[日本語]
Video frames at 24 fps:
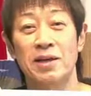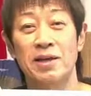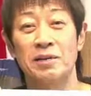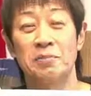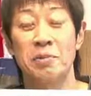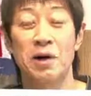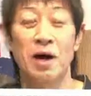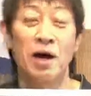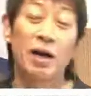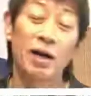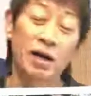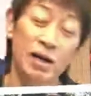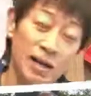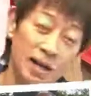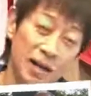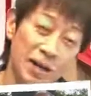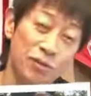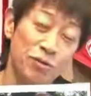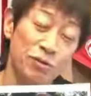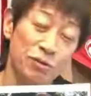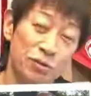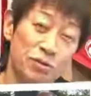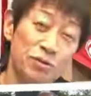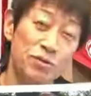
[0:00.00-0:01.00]
まあ、あ
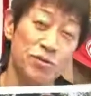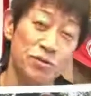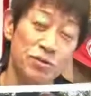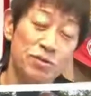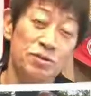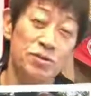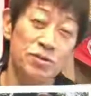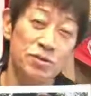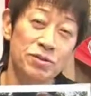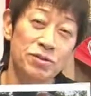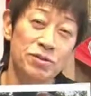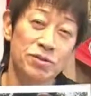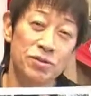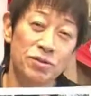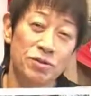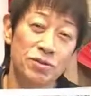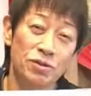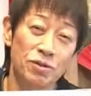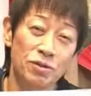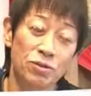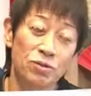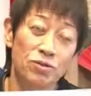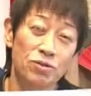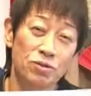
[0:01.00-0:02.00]
の、
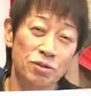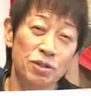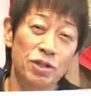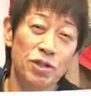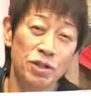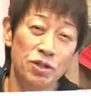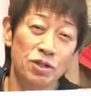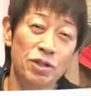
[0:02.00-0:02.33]
本当に